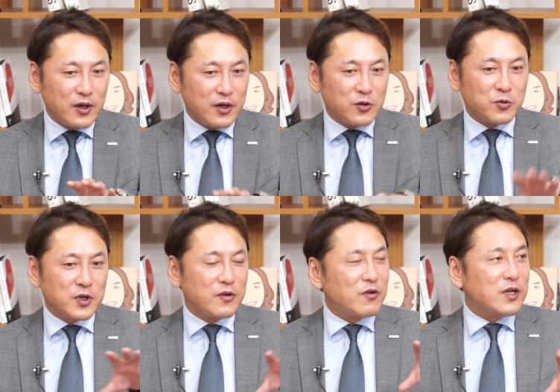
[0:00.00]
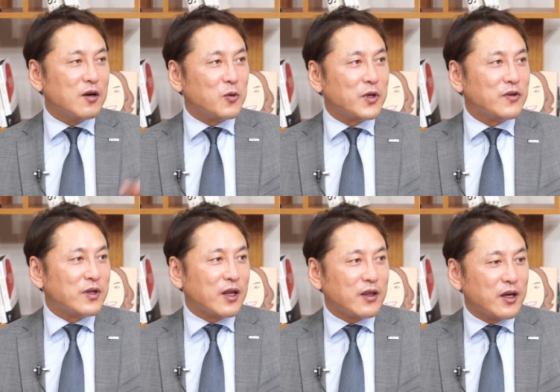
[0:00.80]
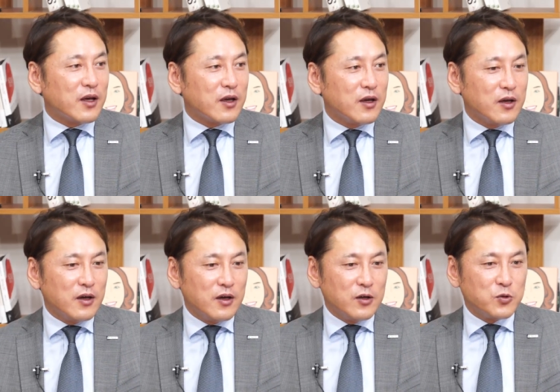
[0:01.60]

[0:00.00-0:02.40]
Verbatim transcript: 이 조직이 성장을 못했을 텐데. 음.